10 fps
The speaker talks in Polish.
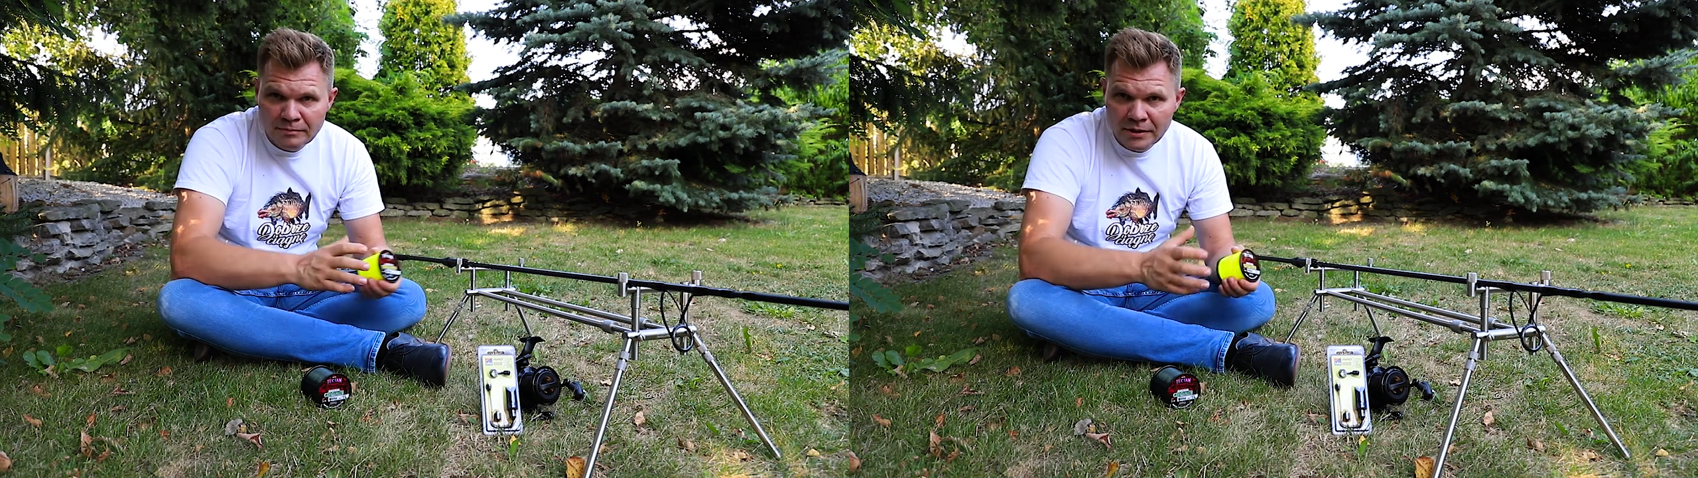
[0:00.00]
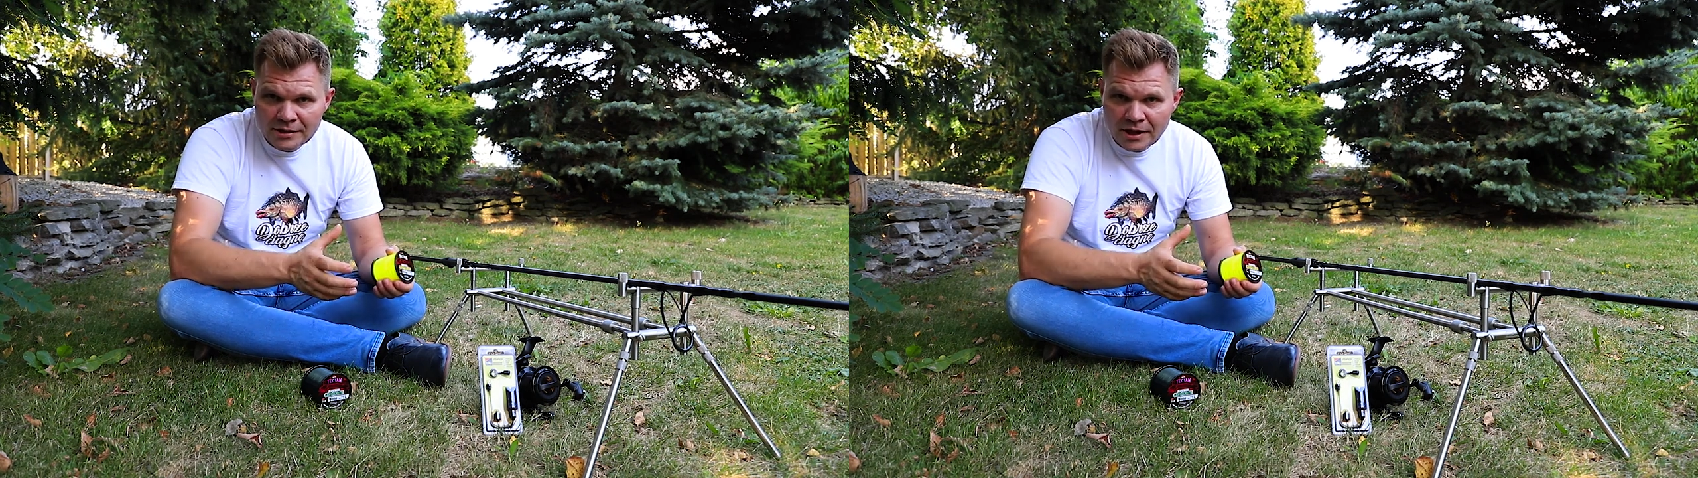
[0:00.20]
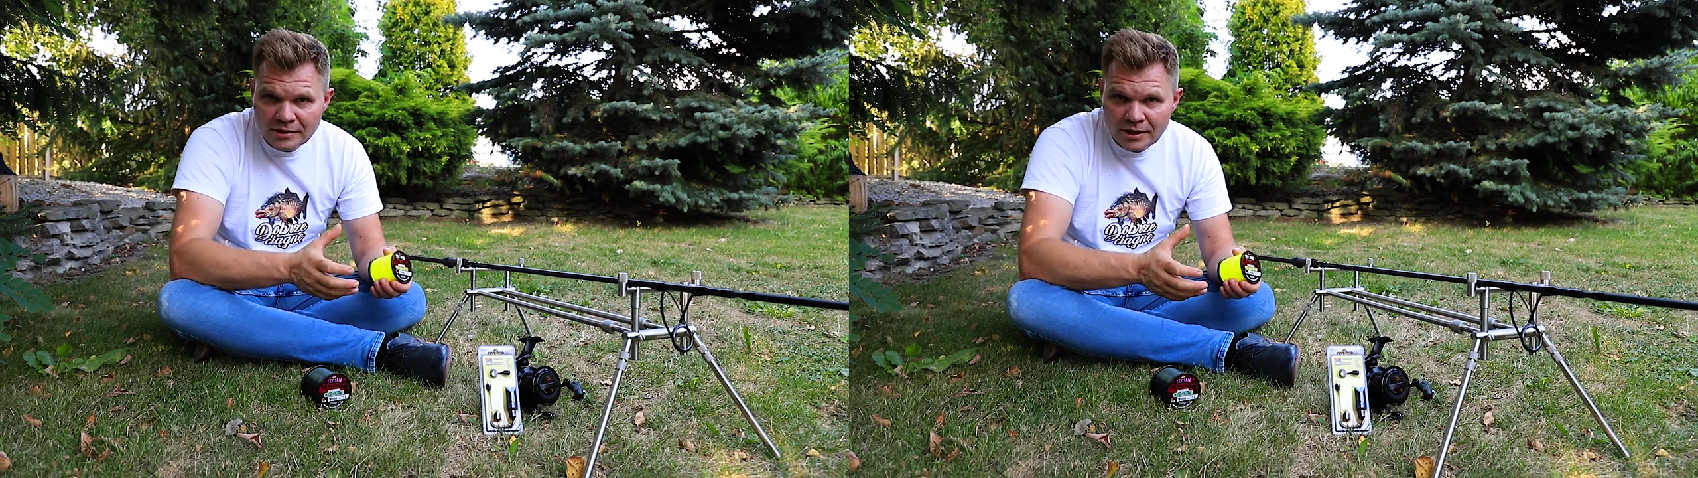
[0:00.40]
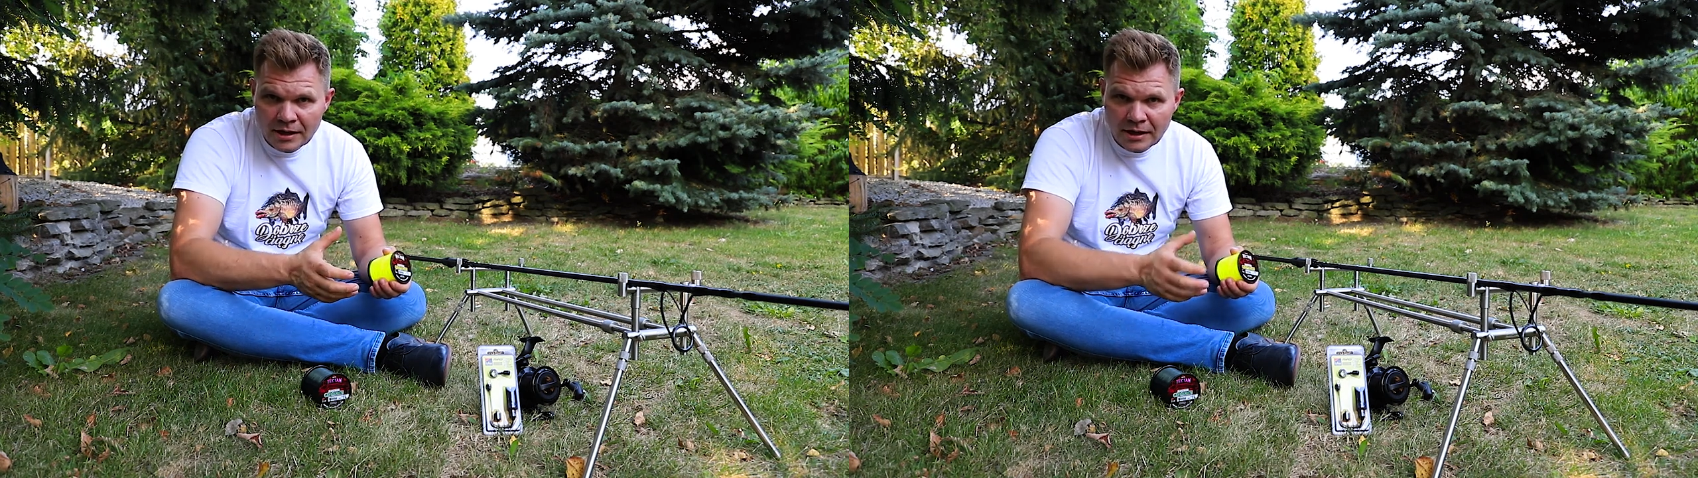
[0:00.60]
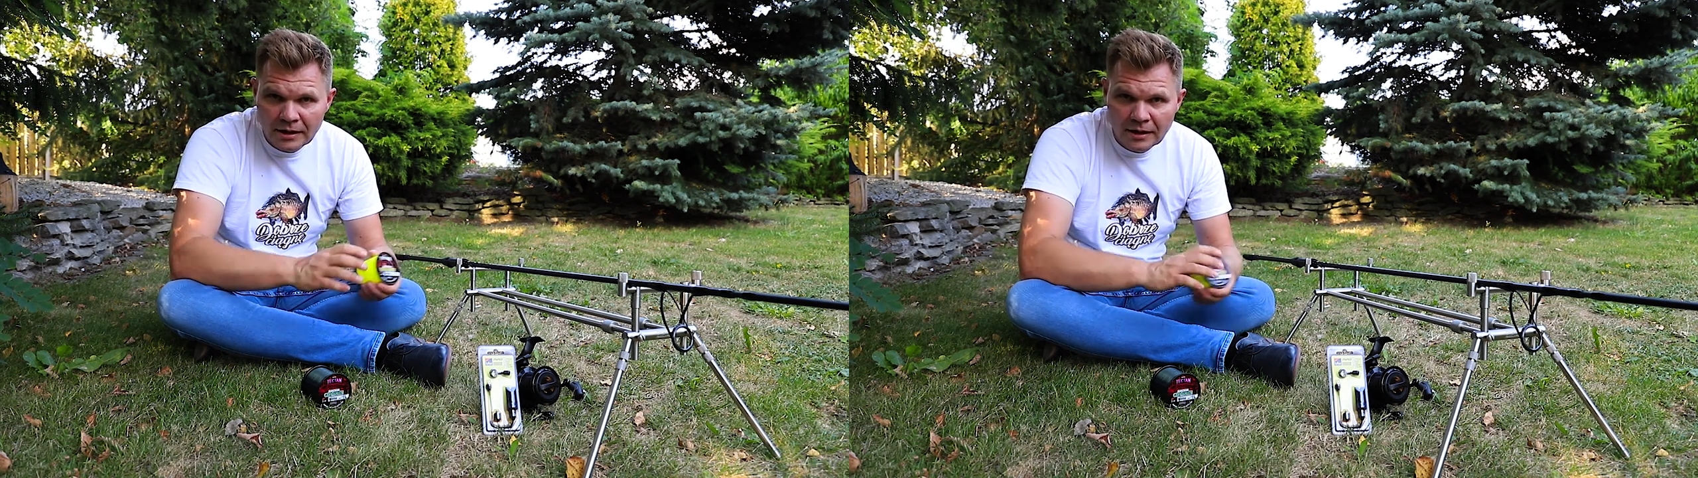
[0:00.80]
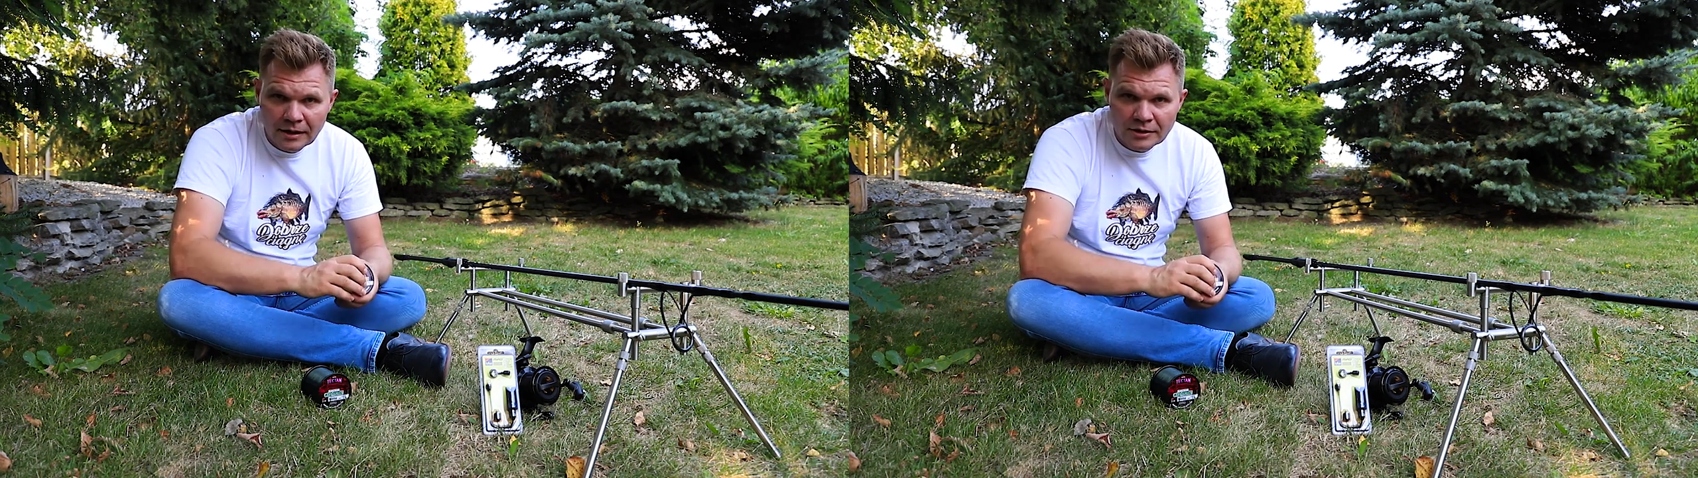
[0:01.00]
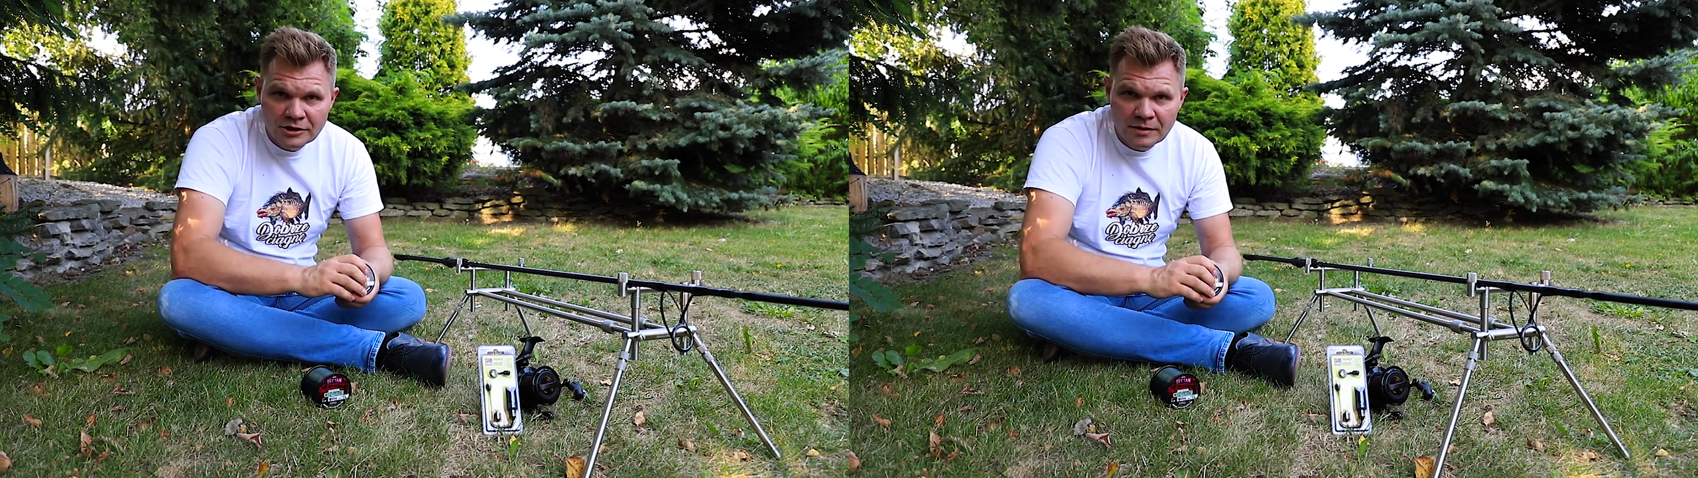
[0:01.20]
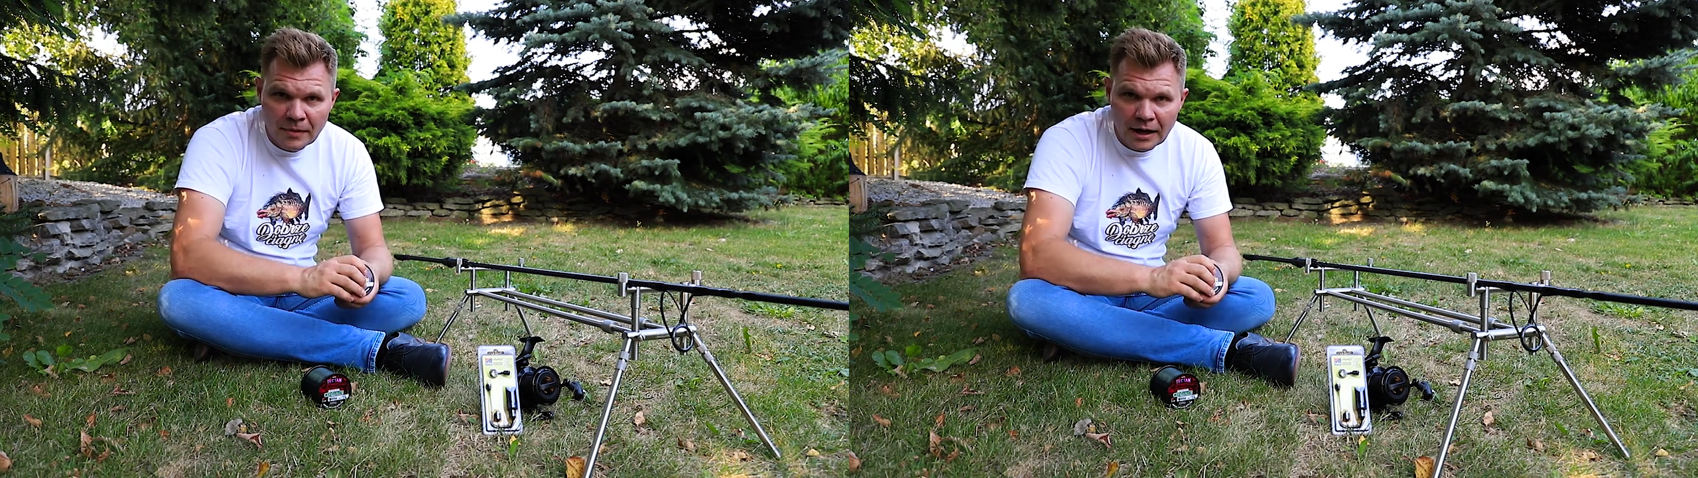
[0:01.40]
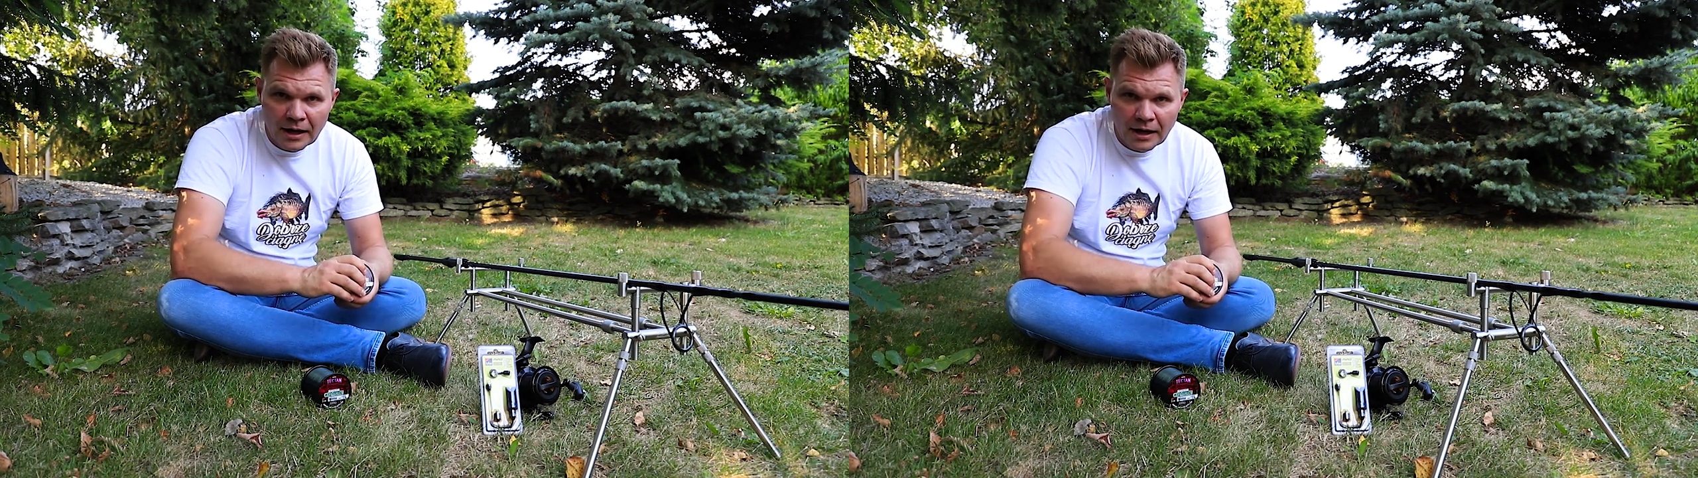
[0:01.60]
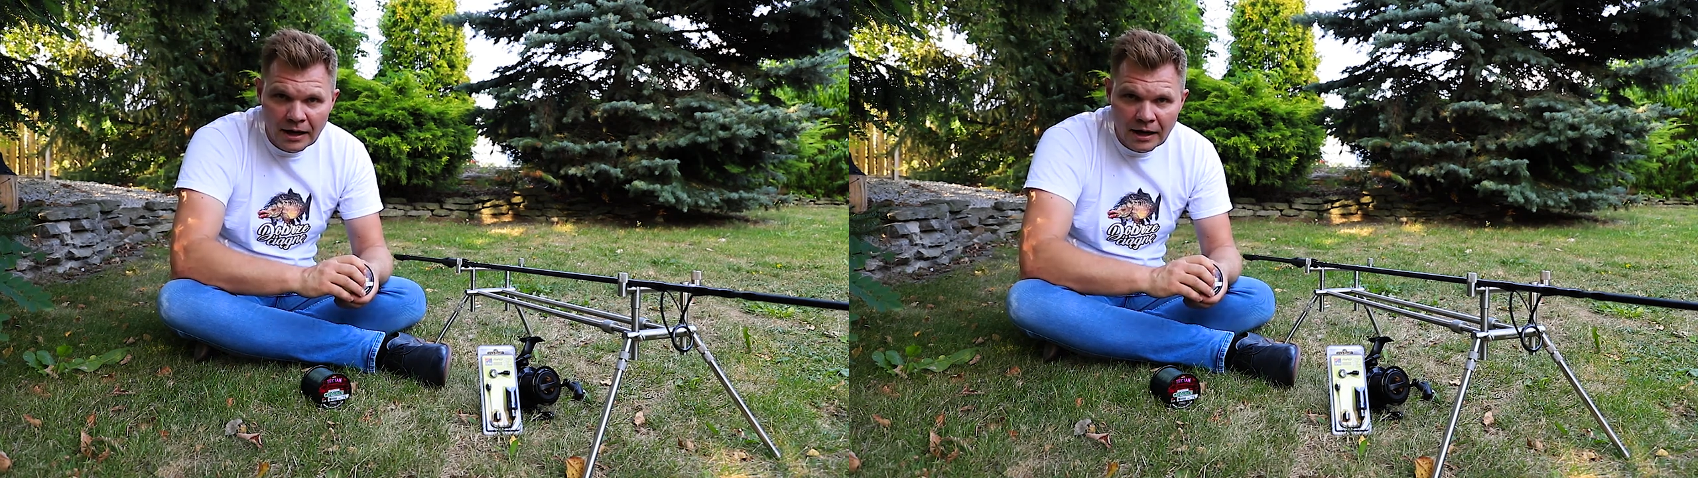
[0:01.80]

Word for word: zbliża się zima,